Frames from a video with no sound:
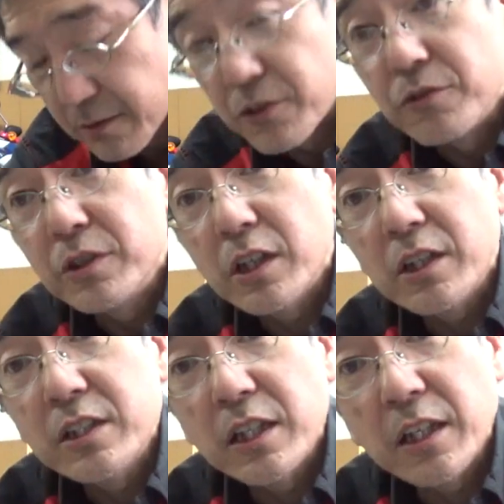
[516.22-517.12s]
12ヶ
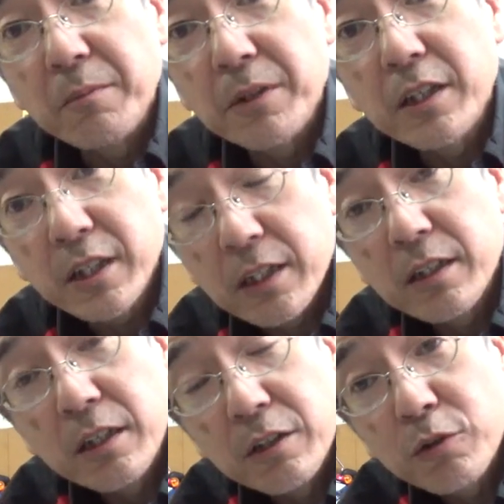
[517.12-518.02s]
月点検みたいなね
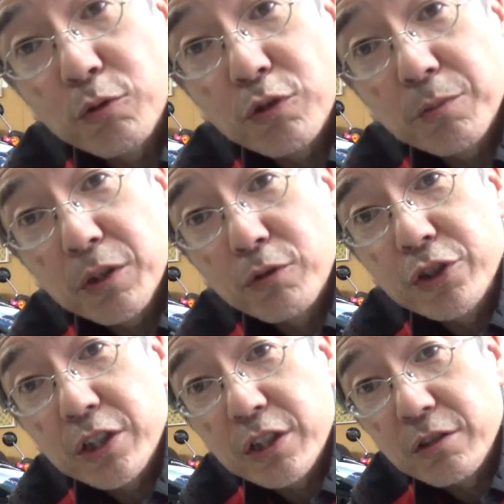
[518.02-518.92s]
だから一通り見てほ
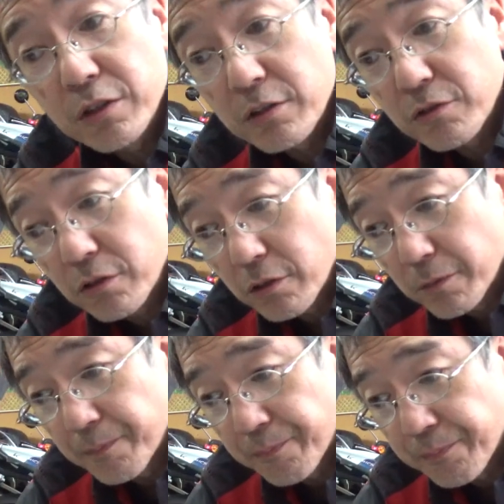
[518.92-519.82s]
しいっていうなると、うん、ちょっとね、